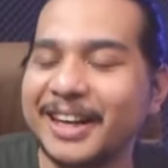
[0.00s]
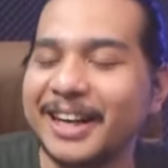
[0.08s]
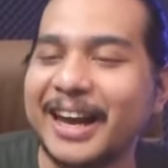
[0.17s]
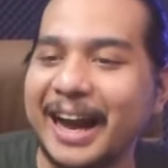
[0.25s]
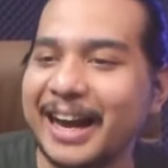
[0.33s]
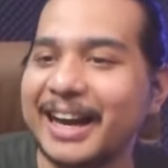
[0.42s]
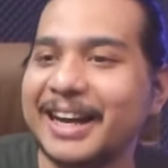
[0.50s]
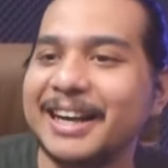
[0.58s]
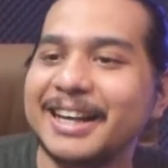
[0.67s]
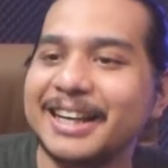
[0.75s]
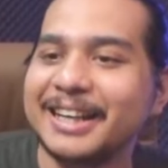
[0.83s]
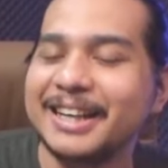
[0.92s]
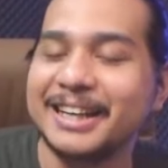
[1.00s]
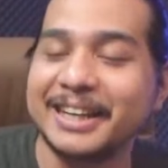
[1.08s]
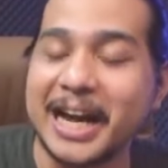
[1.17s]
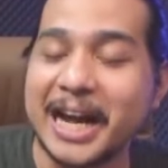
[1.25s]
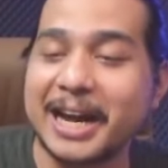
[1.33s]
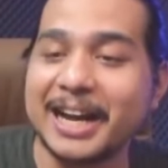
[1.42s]
Gak
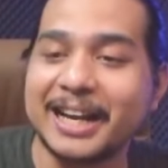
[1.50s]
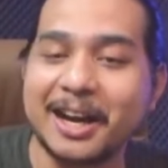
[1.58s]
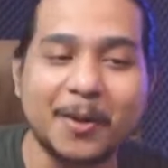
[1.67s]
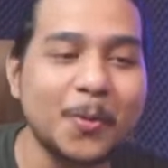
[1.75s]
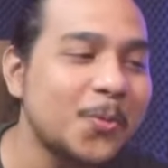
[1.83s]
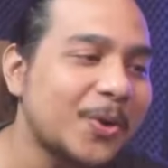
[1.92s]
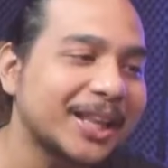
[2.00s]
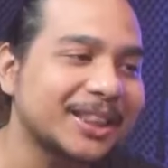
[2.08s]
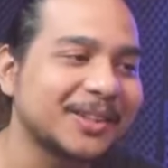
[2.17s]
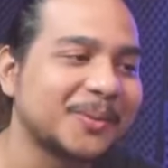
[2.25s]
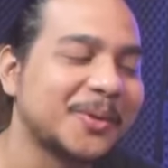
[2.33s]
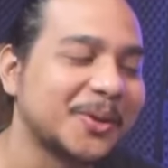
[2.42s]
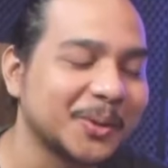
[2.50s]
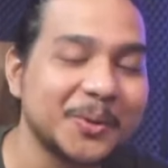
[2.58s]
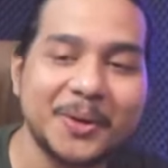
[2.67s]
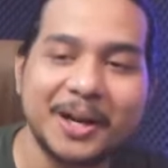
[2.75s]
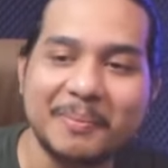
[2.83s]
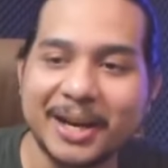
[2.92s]
nggak nggak kuat menurut
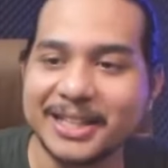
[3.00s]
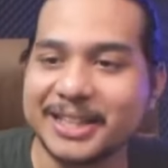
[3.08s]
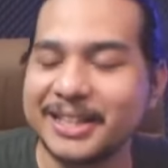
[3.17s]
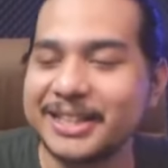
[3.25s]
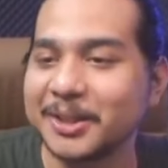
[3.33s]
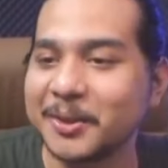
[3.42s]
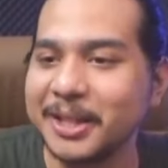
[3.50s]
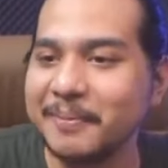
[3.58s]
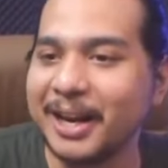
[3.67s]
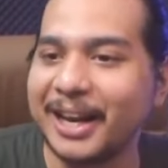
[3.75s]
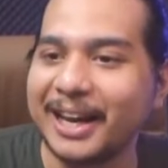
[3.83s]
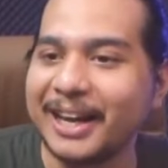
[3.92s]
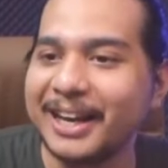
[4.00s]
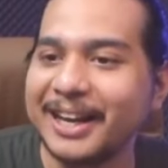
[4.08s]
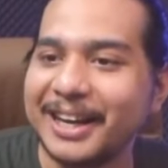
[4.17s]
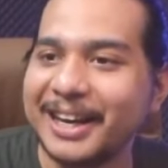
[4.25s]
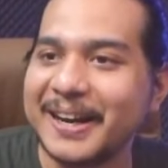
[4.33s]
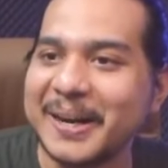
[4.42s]
gua malah jadi jatuhnya malah
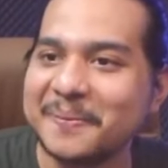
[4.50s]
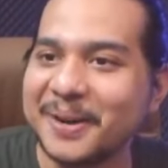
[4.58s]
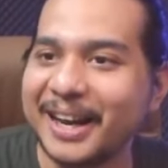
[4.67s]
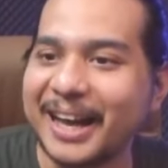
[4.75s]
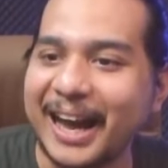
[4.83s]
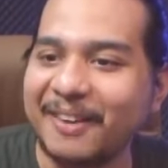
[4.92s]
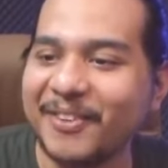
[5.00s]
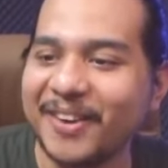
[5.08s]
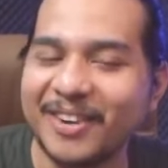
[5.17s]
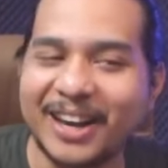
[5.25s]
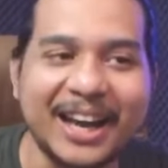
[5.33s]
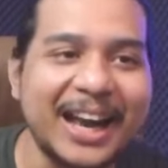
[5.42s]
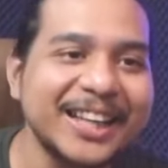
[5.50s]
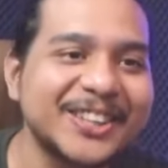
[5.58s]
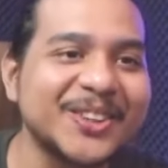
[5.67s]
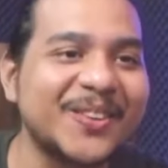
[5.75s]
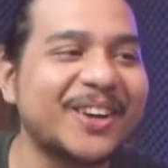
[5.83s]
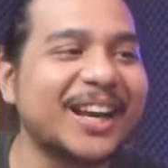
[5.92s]
malah apa ya malah
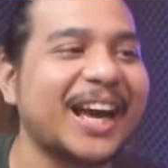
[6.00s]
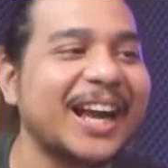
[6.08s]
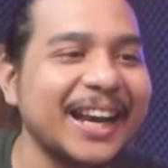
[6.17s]
ngaco malah